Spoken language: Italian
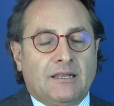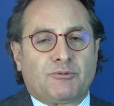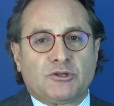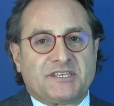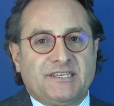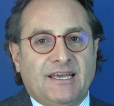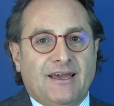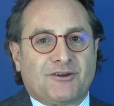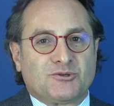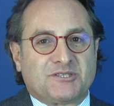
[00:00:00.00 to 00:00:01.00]
La protesi
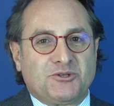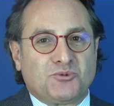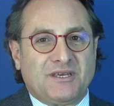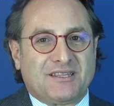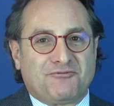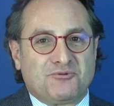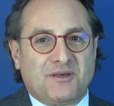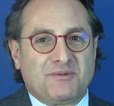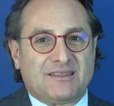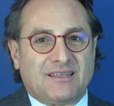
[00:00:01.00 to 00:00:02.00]
è costituita
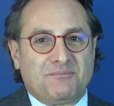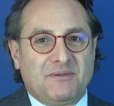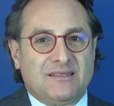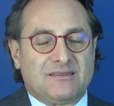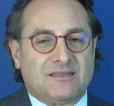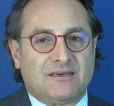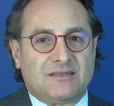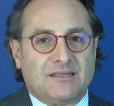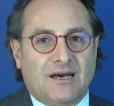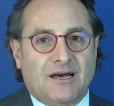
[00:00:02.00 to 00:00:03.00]

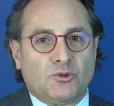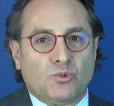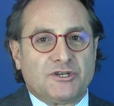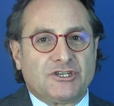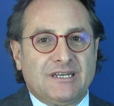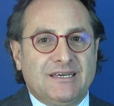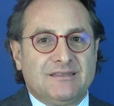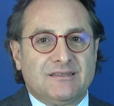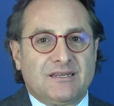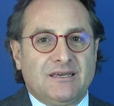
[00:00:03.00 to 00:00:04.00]
fondamentalmente da due
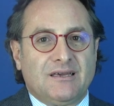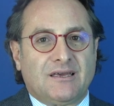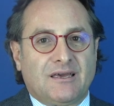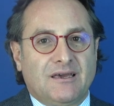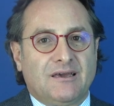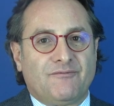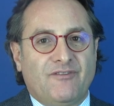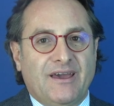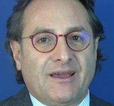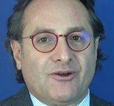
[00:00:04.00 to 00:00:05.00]
cilindri che
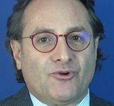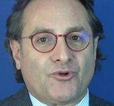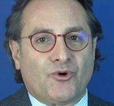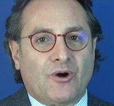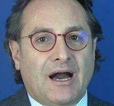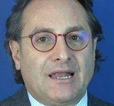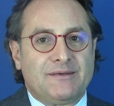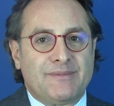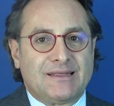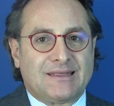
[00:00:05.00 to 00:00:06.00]
vengono
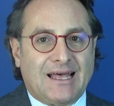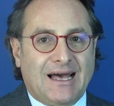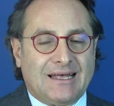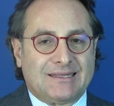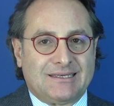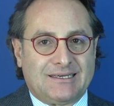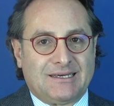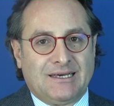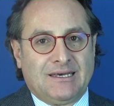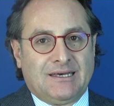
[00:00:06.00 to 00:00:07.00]

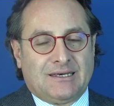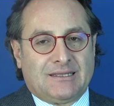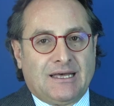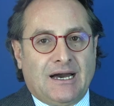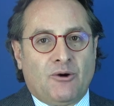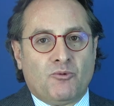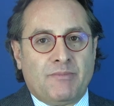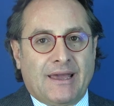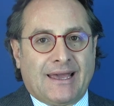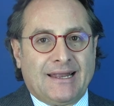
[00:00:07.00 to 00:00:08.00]
alimentati da un
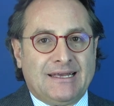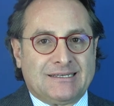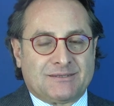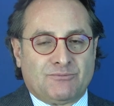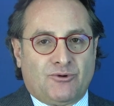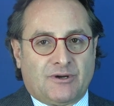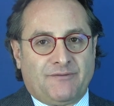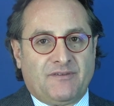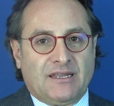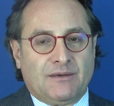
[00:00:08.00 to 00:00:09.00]
meccanismo
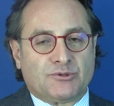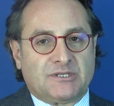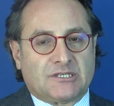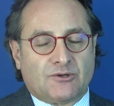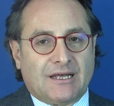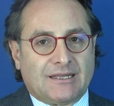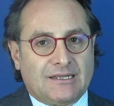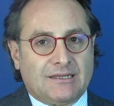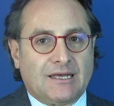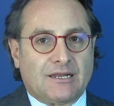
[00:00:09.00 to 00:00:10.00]
che viene posizionato
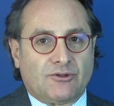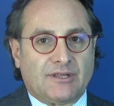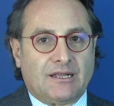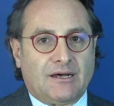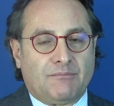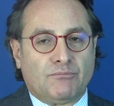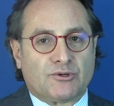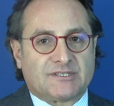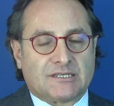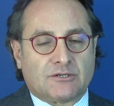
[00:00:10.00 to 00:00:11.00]
all'interno della
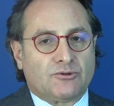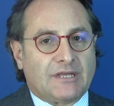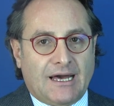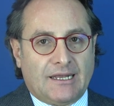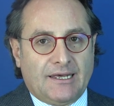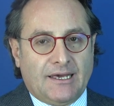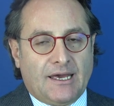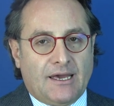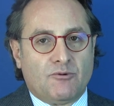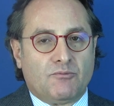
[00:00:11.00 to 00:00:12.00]
borsa scrotale,
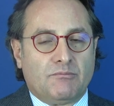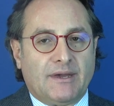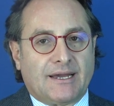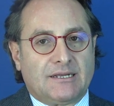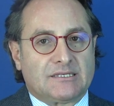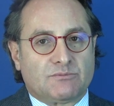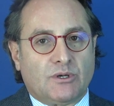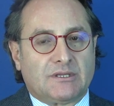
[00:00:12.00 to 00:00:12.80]
è un meccanismo